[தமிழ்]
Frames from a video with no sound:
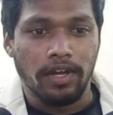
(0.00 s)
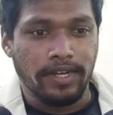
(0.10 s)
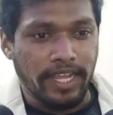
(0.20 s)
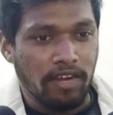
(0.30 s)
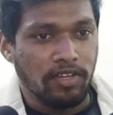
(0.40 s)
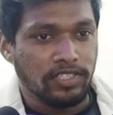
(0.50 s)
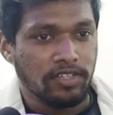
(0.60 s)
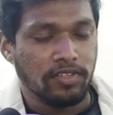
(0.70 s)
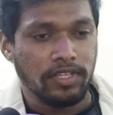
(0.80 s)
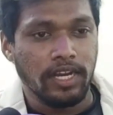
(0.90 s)
ட்ரையல்
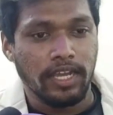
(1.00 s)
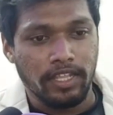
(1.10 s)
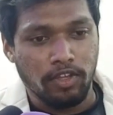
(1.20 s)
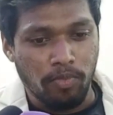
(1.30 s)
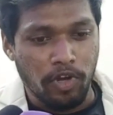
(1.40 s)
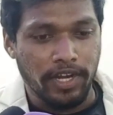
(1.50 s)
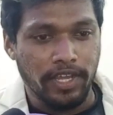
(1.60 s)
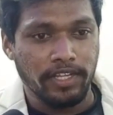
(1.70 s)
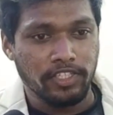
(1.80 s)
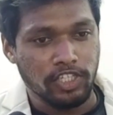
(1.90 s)
வெர்ஷன் வந்து நாங்கள் இதுக்கு முன்னாடியே
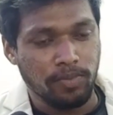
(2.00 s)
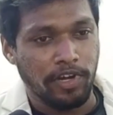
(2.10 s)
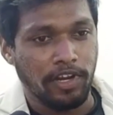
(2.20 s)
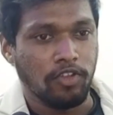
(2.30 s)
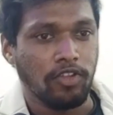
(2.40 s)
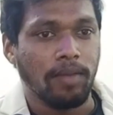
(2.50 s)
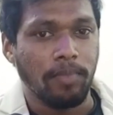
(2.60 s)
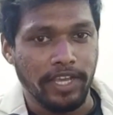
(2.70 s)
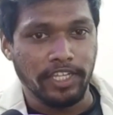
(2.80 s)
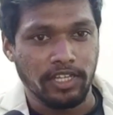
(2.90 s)
ரிசர்ச் பண்ணியிருந்தோம் இந்த
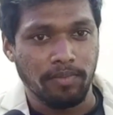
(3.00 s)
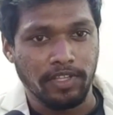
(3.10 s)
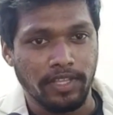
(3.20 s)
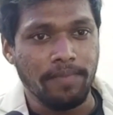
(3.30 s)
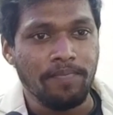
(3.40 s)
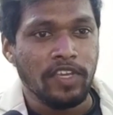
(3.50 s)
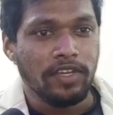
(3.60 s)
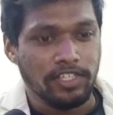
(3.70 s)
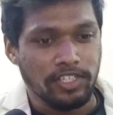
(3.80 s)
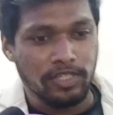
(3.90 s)
அப்ளிகேஷனை பற்றி
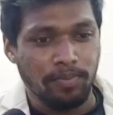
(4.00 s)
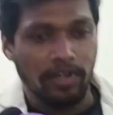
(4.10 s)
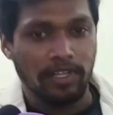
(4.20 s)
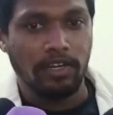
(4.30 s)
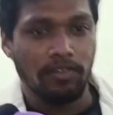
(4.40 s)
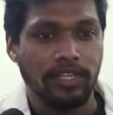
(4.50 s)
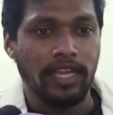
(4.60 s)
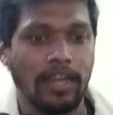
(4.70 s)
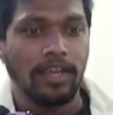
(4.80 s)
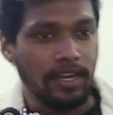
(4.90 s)
ரிசர்ச் பண்ணதில் வந்து
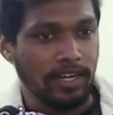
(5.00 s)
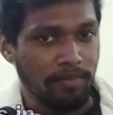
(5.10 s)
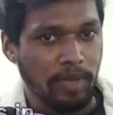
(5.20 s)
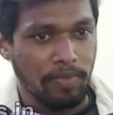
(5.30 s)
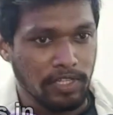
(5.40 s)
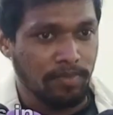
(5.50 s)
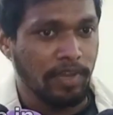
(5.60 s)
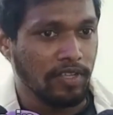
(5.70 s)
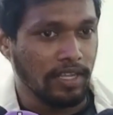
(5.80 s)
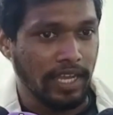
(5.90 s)
எல்லா கண்ட்ரி பீப்புள்ஸுமே
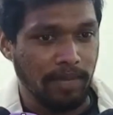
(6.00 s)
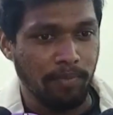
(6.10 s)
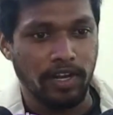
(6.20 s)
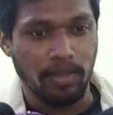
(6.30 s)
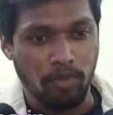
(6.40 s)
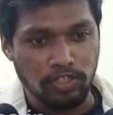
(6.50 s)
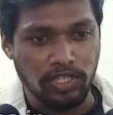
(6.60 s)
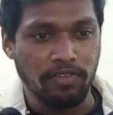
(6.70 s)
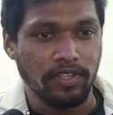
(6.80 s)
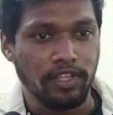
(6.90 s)
வந்து லைக் பண்ணுறாங்க
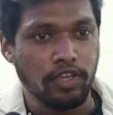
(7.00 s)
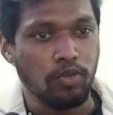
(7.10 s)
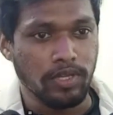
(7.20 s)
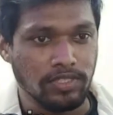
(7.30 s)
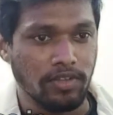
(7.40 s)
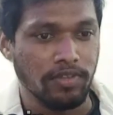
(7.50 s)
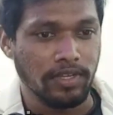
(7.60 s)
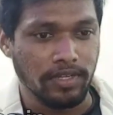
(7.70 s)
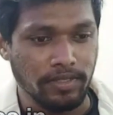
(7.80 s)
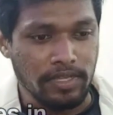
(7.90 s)
மோஸ்ட்லி வந்து யூஎஸில்
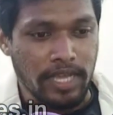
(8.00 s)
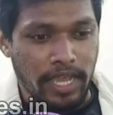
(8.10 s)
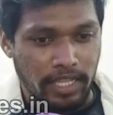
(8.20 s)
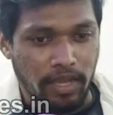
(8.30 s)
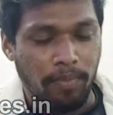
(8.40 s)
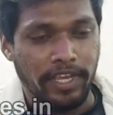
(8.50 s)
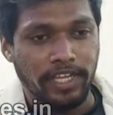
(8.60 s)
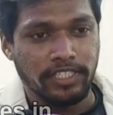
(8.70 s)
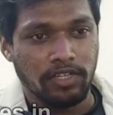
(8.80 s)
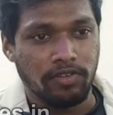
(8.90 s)
வந்துட்டு இந்த
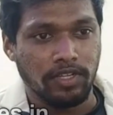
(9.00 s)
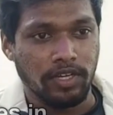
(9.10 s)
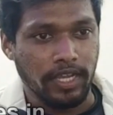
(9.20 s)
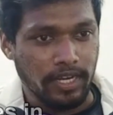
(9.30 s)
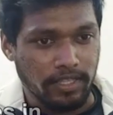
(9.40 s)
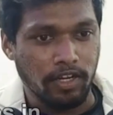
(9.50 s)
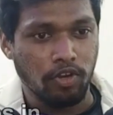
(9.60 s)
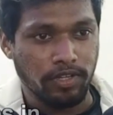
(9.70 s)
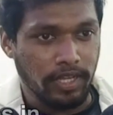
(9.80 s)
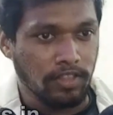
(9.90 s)
அப்ளிகேஷனை வந்துட்டு கிட்டத்தட்ட
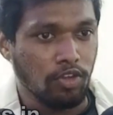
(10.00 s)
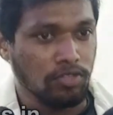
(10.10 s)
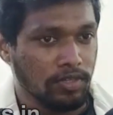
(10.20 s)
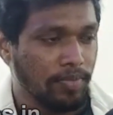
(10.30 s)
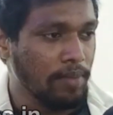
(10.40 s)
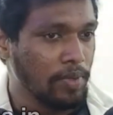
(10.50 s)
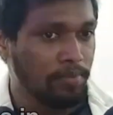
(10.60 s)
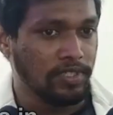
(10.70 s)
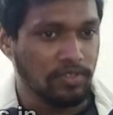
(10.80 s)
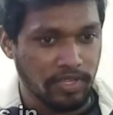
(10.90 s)
ஒரு டென் தௌசண்ட்
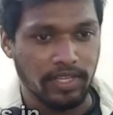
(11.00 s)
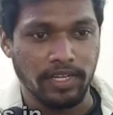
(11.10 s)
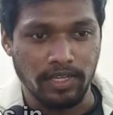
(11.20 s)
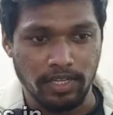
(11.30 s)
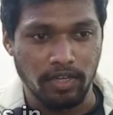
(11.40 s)
பீப்புள்ஸ் வந்துட்டு